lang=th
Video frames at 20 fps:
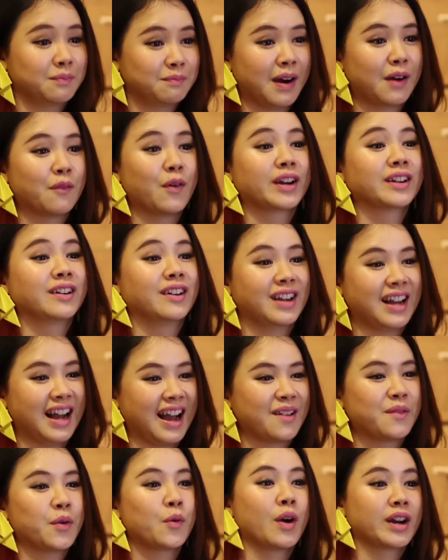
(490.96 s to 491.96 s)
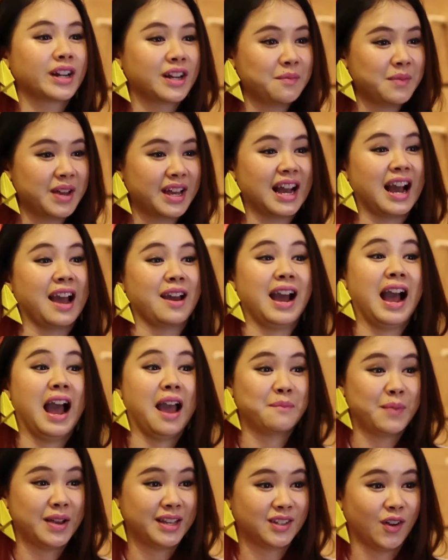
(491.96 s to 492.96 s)
บางวันก็ขายบางวันก็ไม่ขายหา
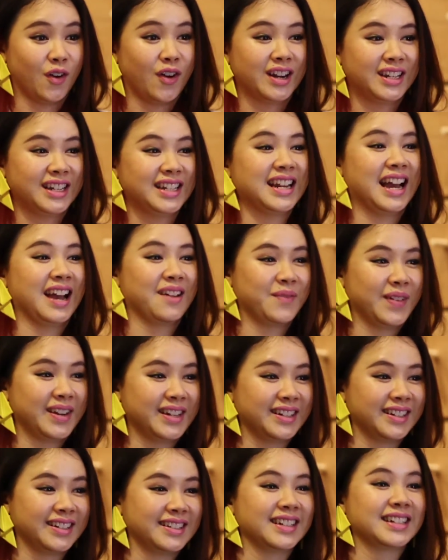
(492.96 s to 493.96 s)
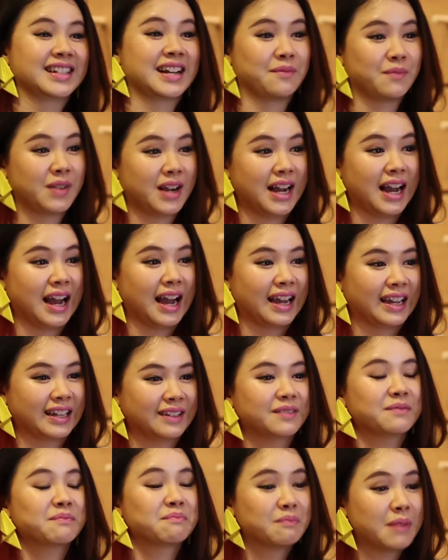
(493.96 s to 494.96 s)
ยไป 2 อาทิตย์หายไป 1 เดือนกลับมาขาย
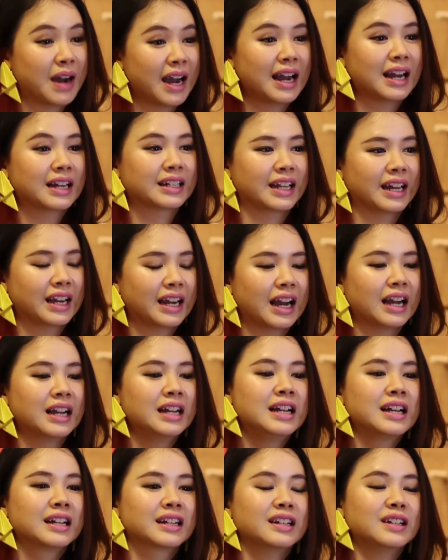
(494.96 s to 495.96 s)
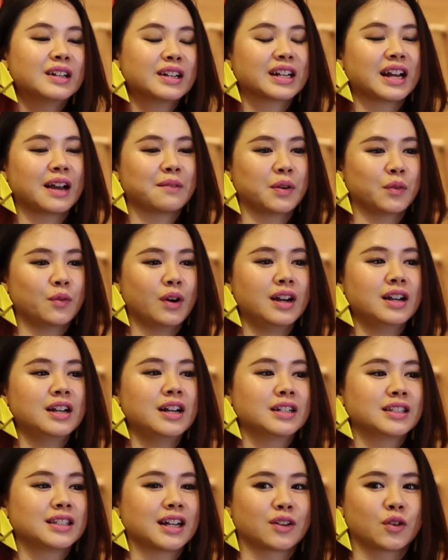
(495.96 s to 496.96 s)
บ้างเนี้ยค่ะ ก็เลยกลายเป็นว่า
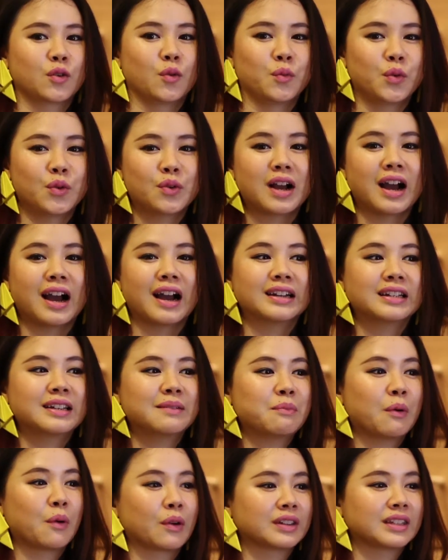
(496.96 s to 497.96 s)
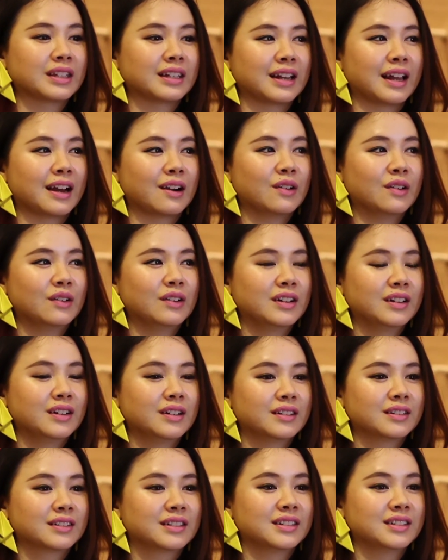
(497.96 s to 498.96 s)
จากกลุ่มลูกค้าที่ปกติแล้ว
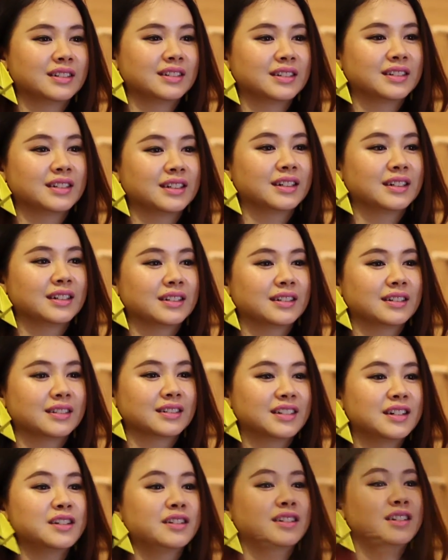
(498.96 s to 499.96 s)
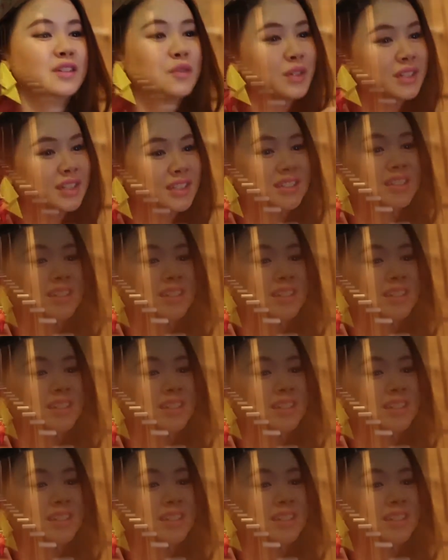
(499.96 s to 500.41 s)
คือคือนึกว่าจะ